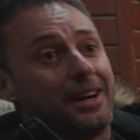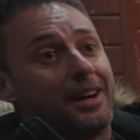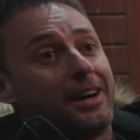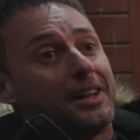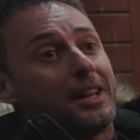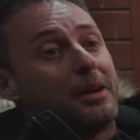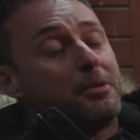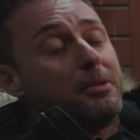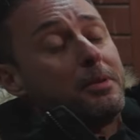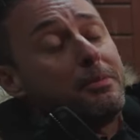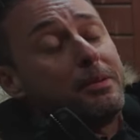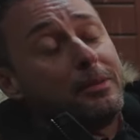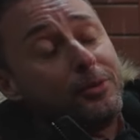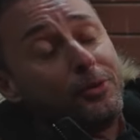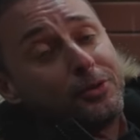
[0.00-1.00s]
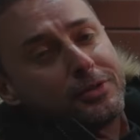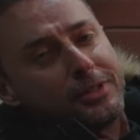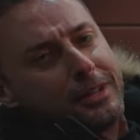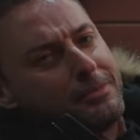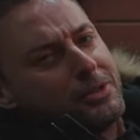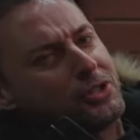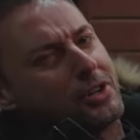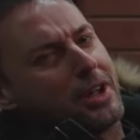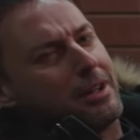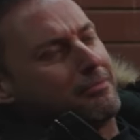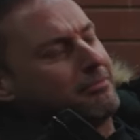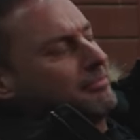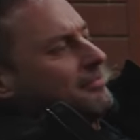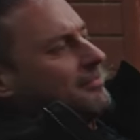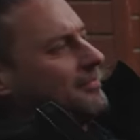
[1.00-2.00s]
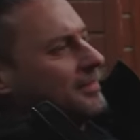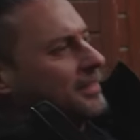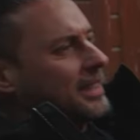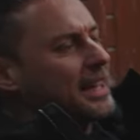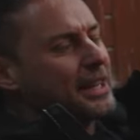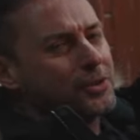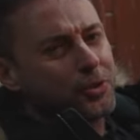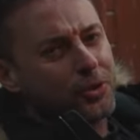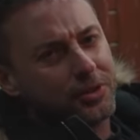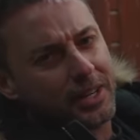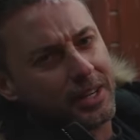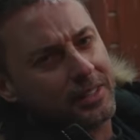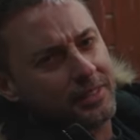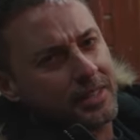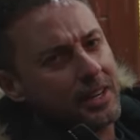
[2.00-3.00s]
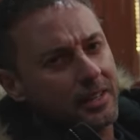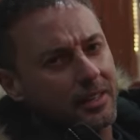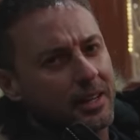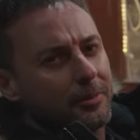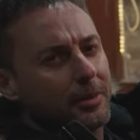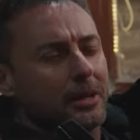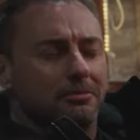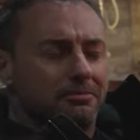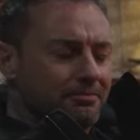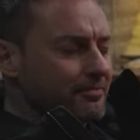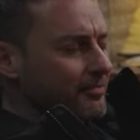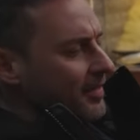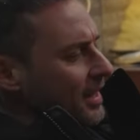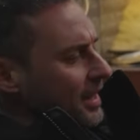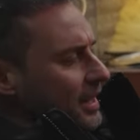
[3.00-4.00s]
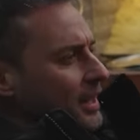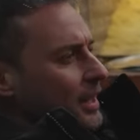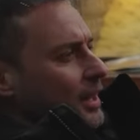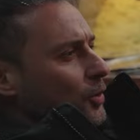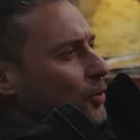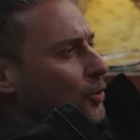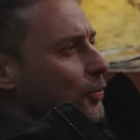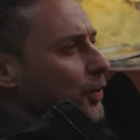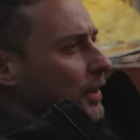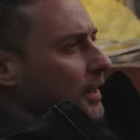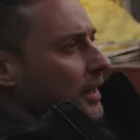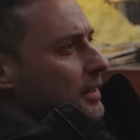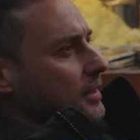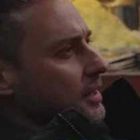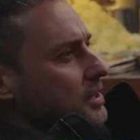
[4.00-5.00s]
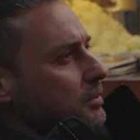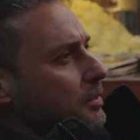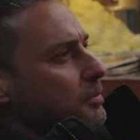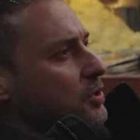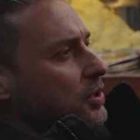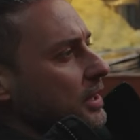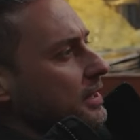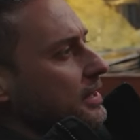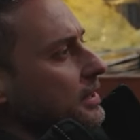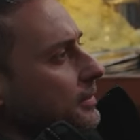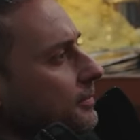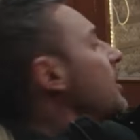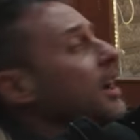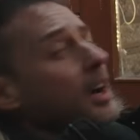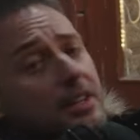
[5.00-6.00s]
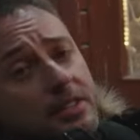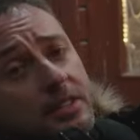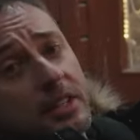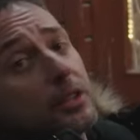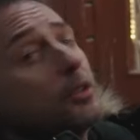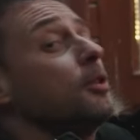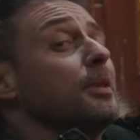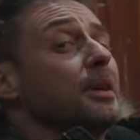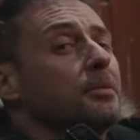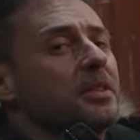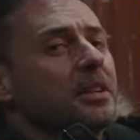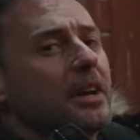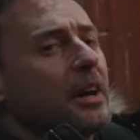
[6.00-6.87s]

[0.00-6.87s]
Anamı babamı özlemişim. Gerçi onlar Antalya'da ama Urfa'da az yaşamamışlar. Hazırlanıyor benimki